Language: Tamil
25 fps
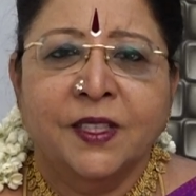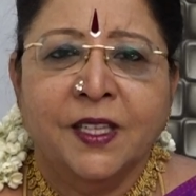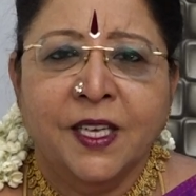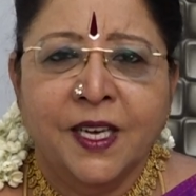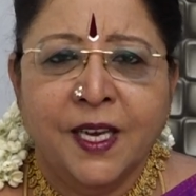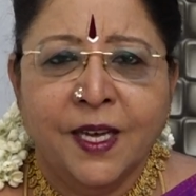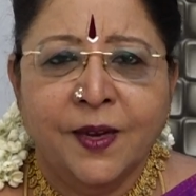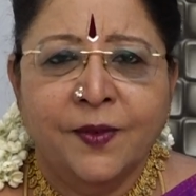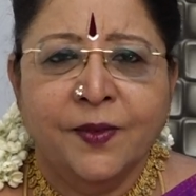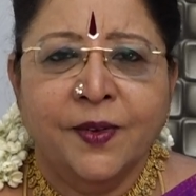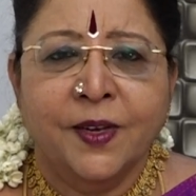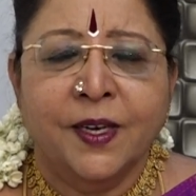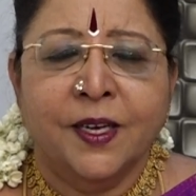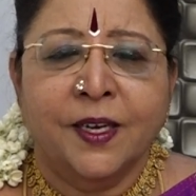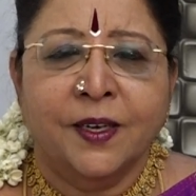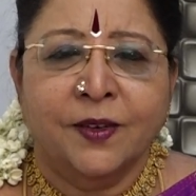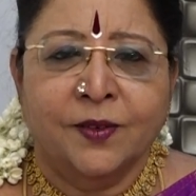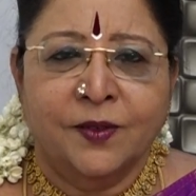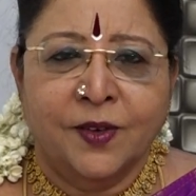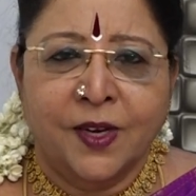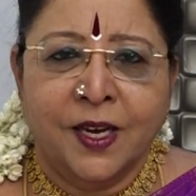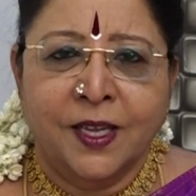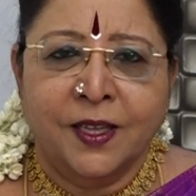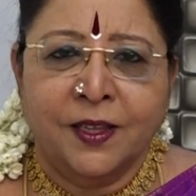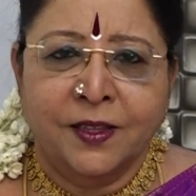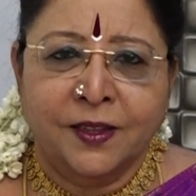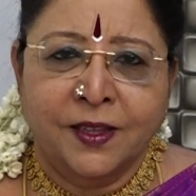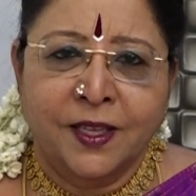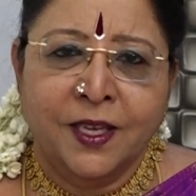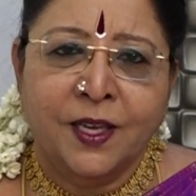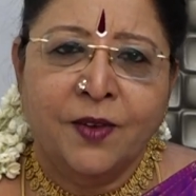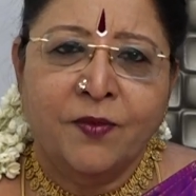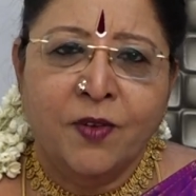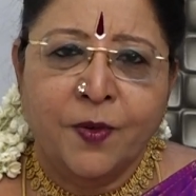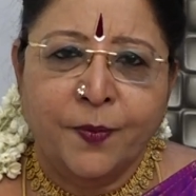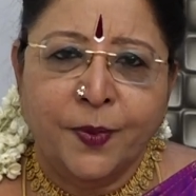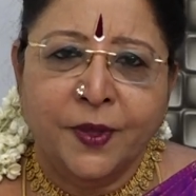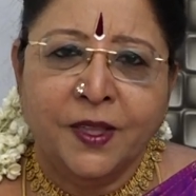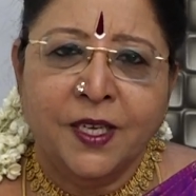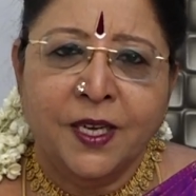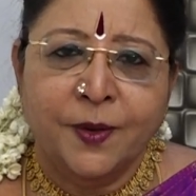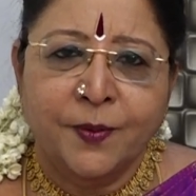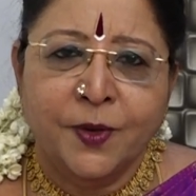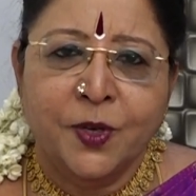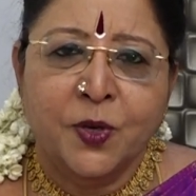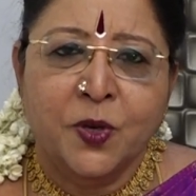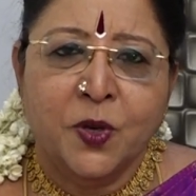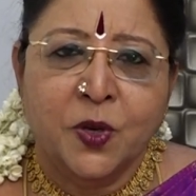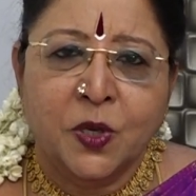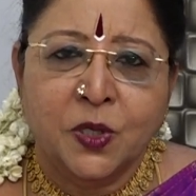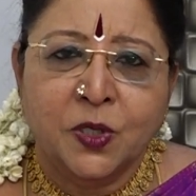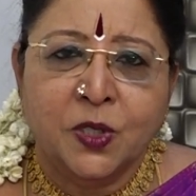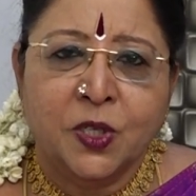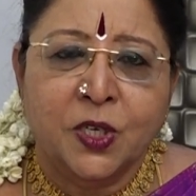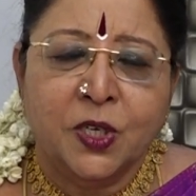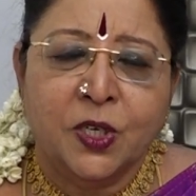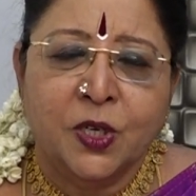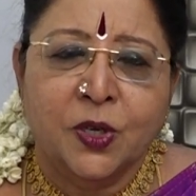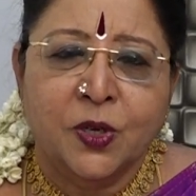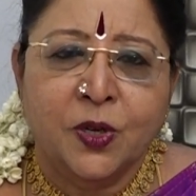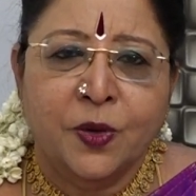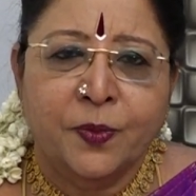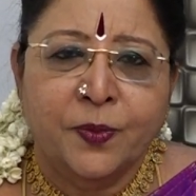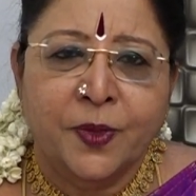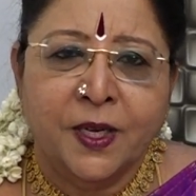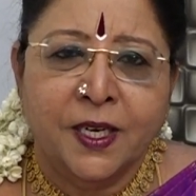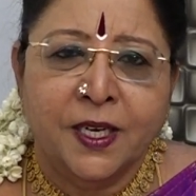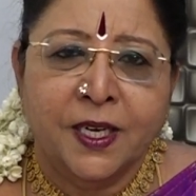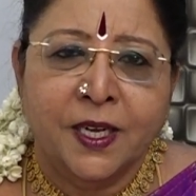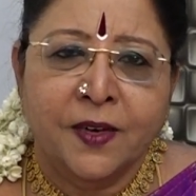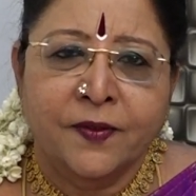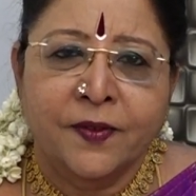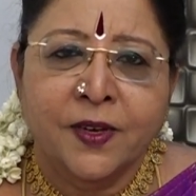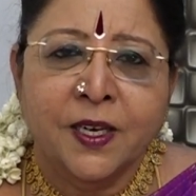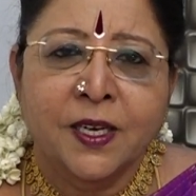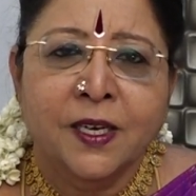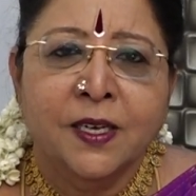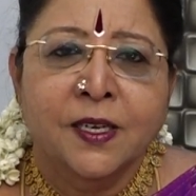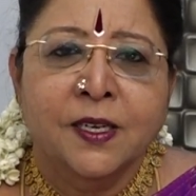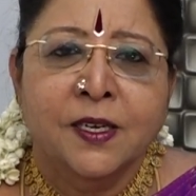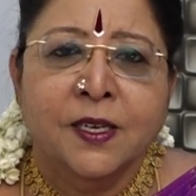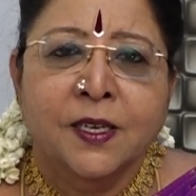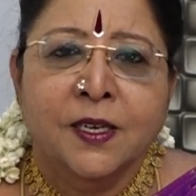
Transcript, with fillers: தீர்வு அது தீர்வை பற்றி நம்ம யோசிக்கிறோம் அப்படின்னாவே